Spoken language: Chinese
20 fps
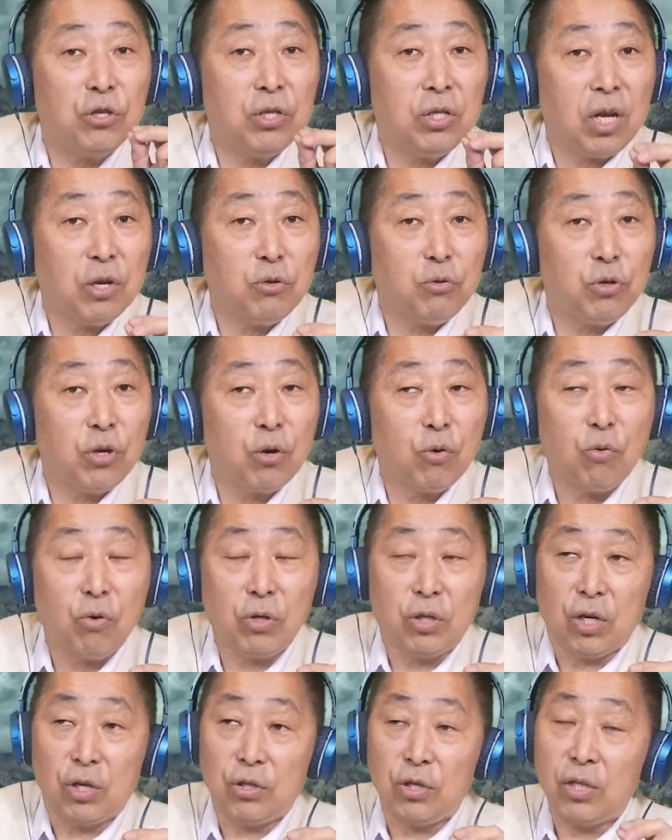治正确
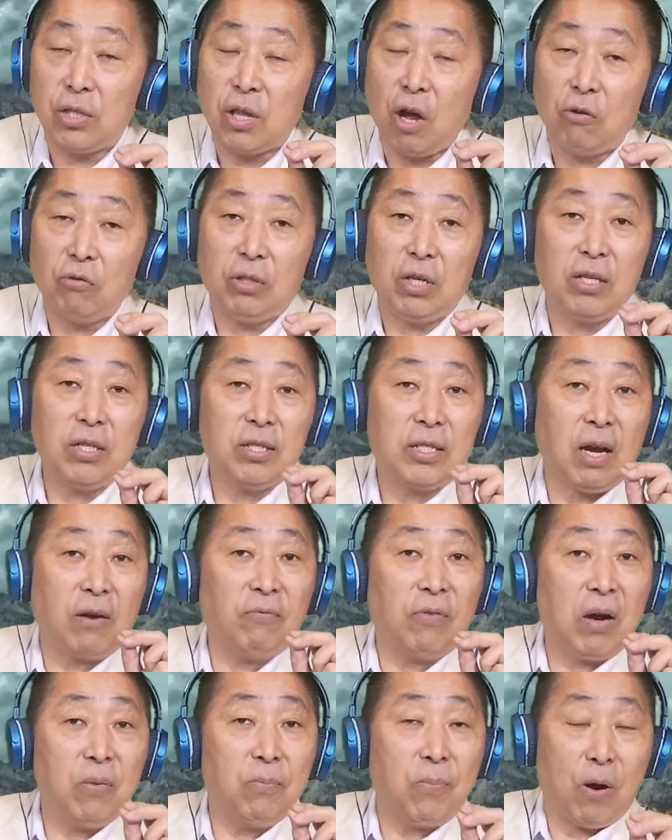或者是道德的
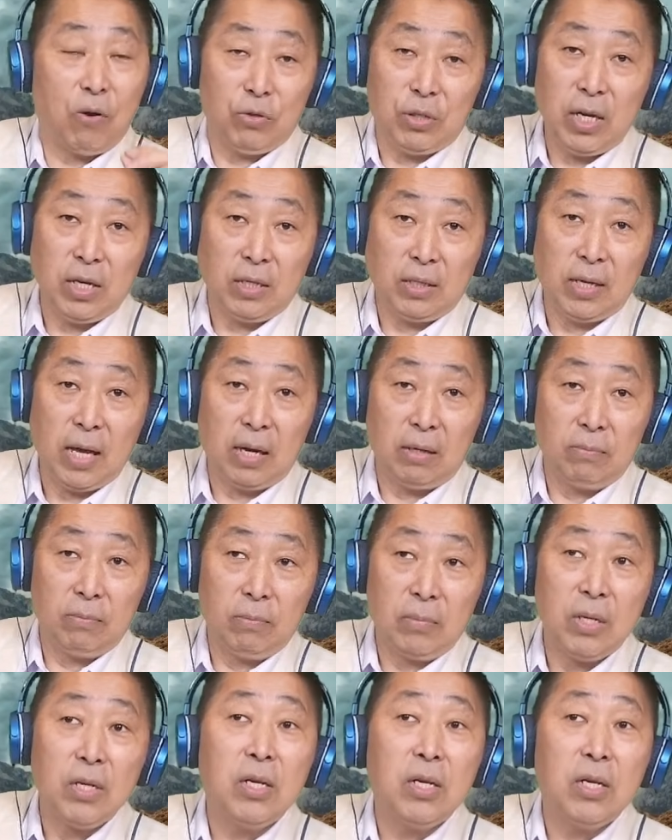尚方宝剑一样，